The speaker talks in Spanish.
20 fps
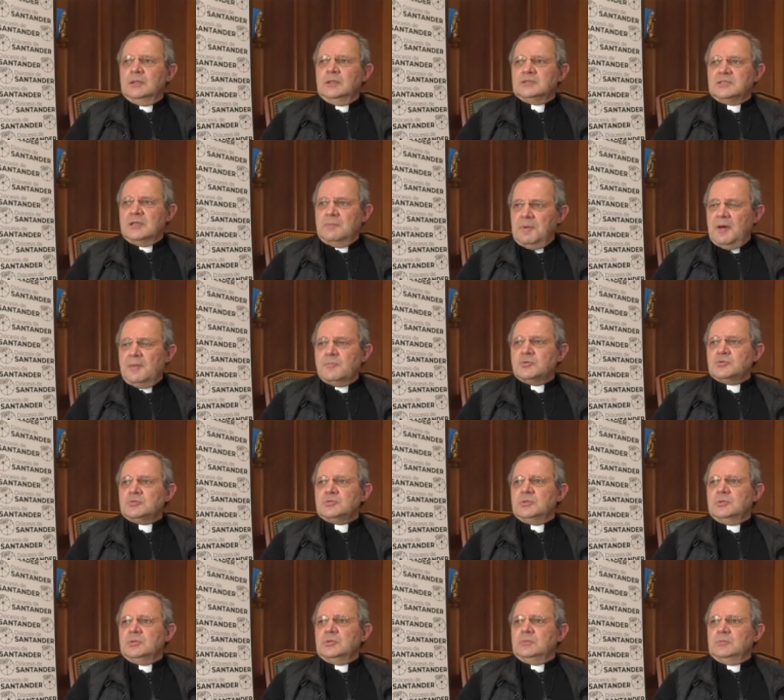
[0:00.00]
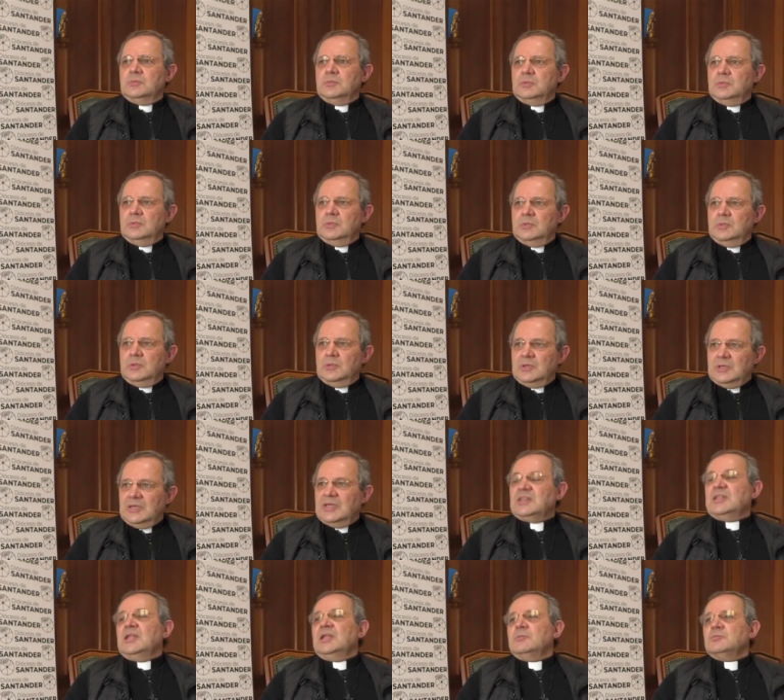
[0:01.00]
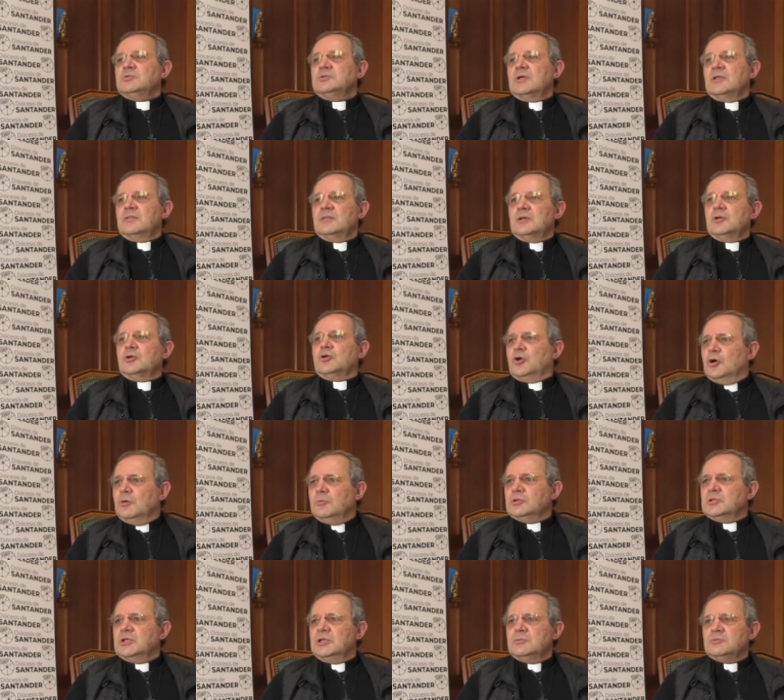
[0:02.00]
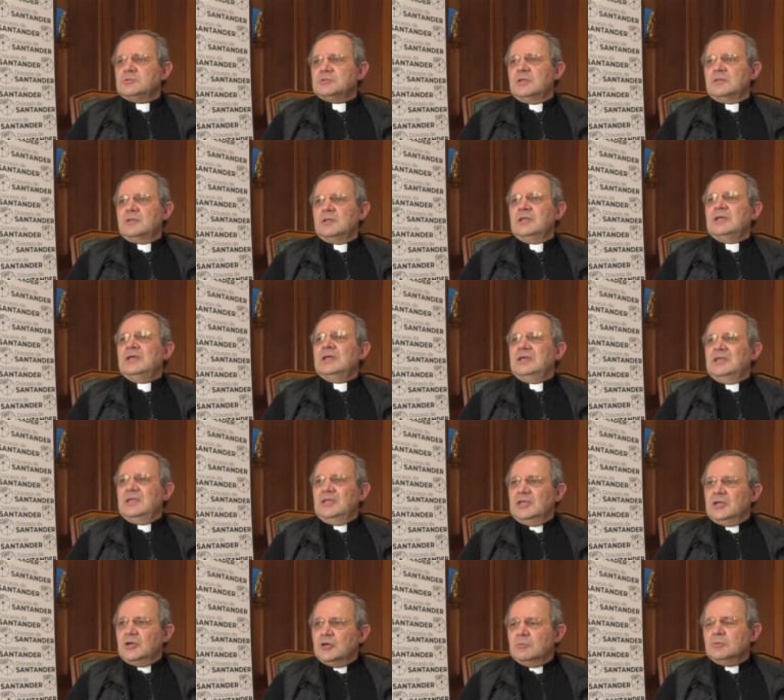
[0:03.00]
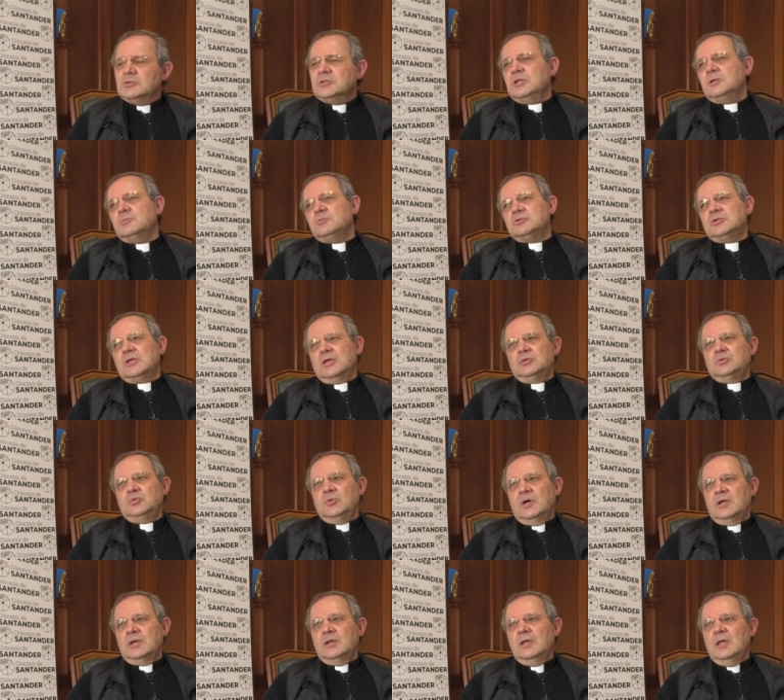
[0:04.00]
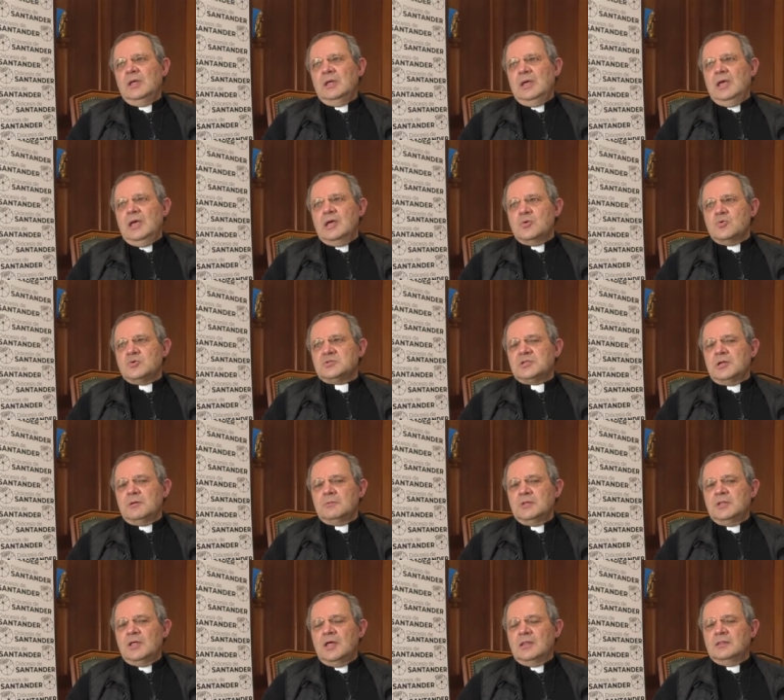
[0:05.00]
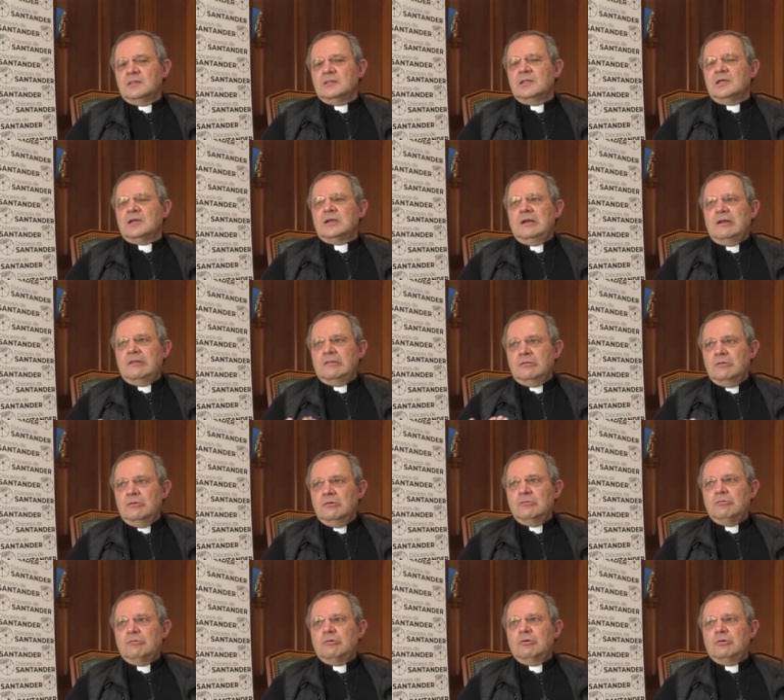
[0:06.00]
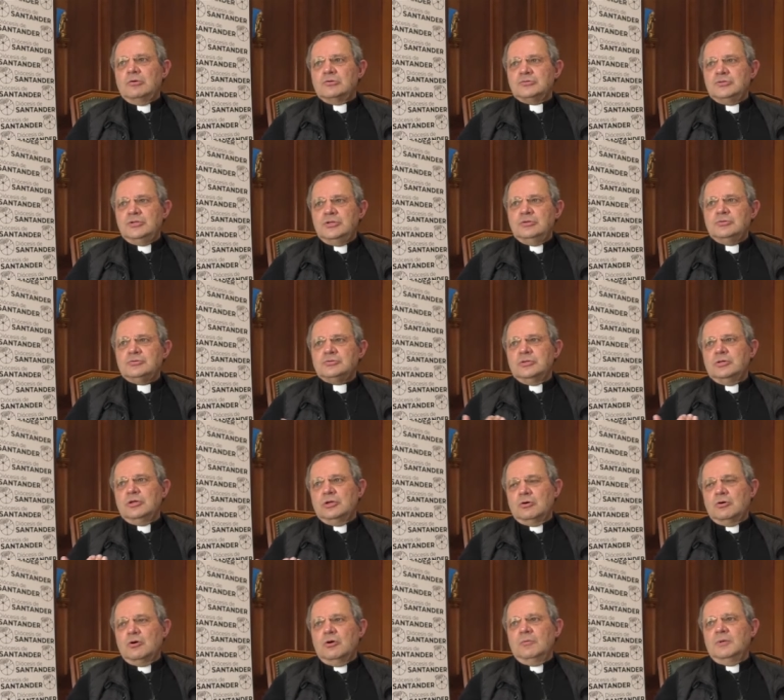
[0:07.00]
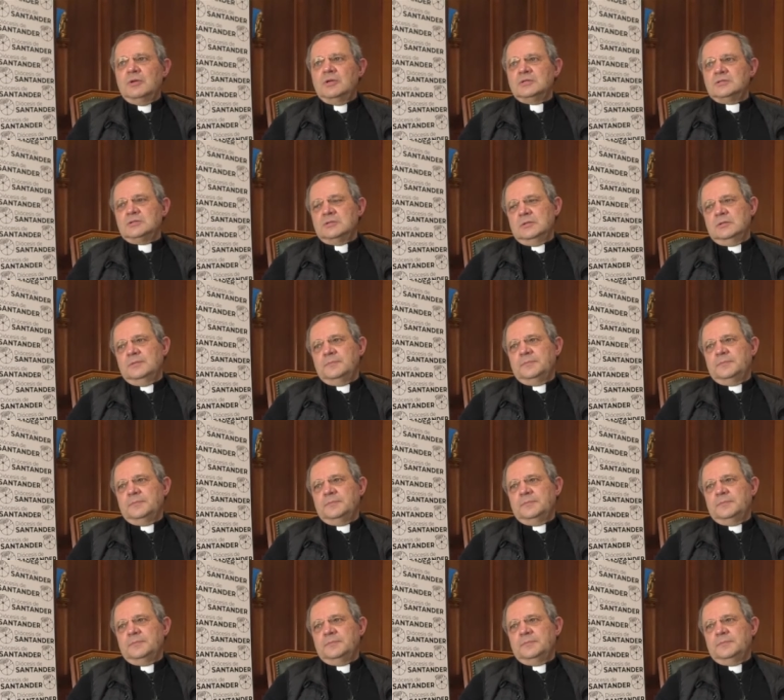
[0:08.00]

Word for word: sepamos qué tenemos que hacer, cómo tenemos que hacer y cómo tenemos que actuar en nuestra vida de relación con los niños y jóvenes